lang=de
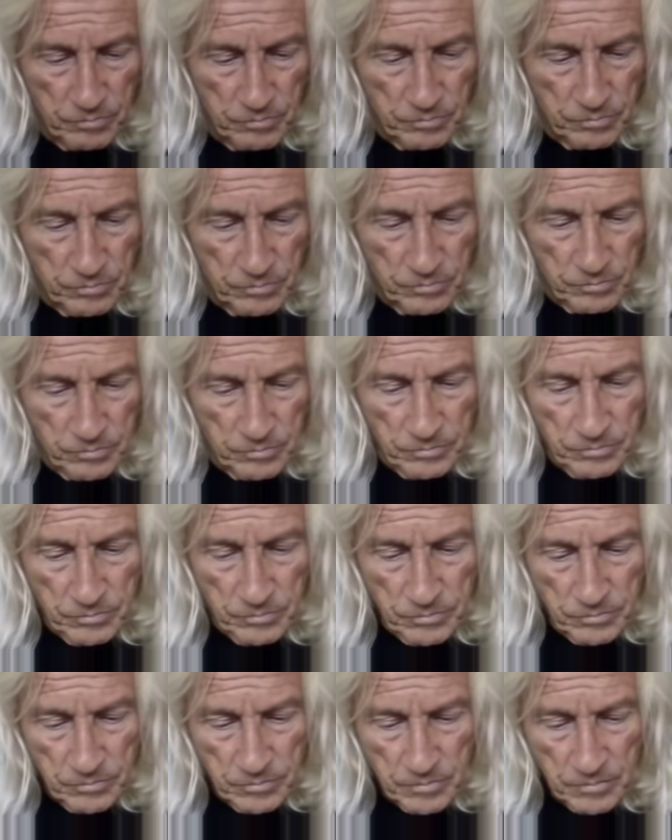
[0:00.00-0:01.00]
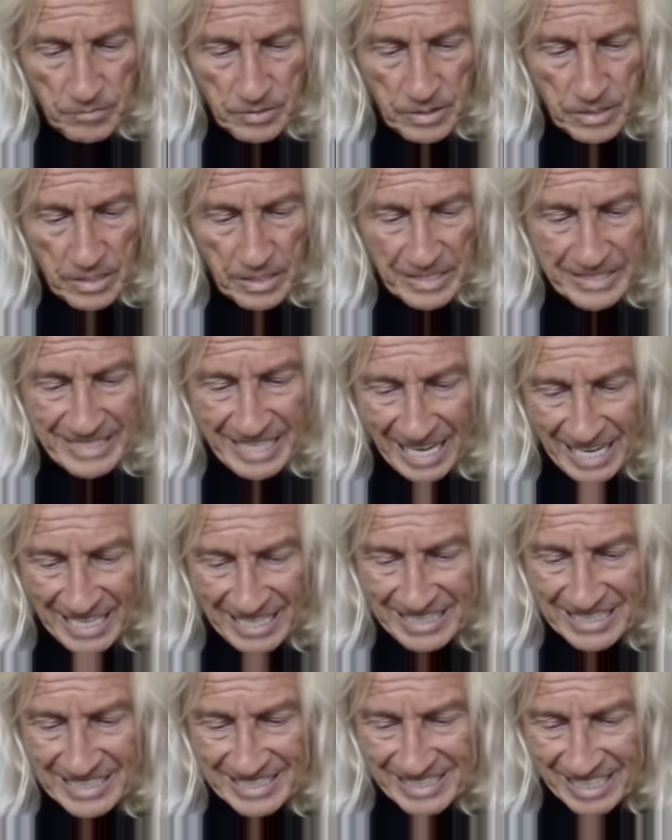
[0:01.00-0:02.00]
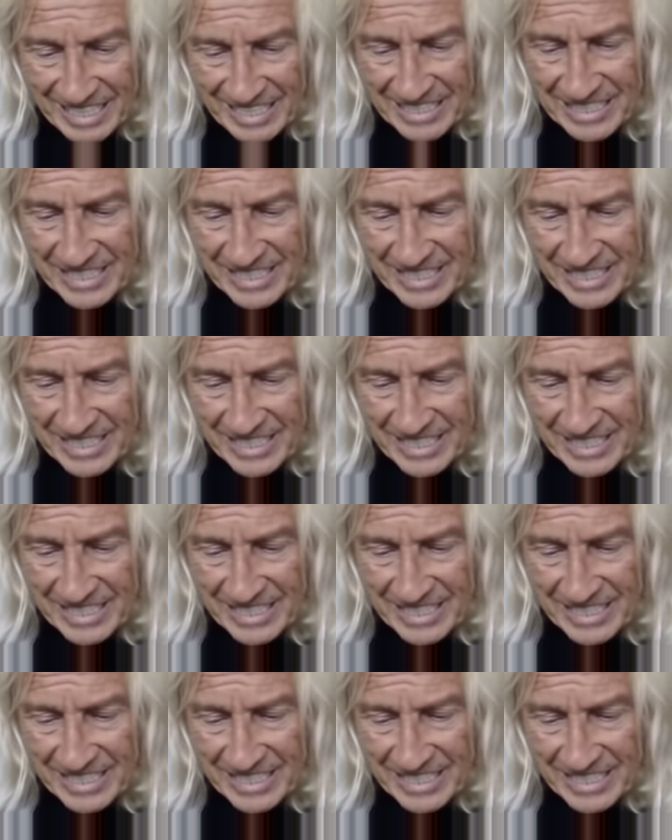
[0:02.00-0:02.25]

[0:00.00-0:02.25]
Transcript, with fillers: Mm, da,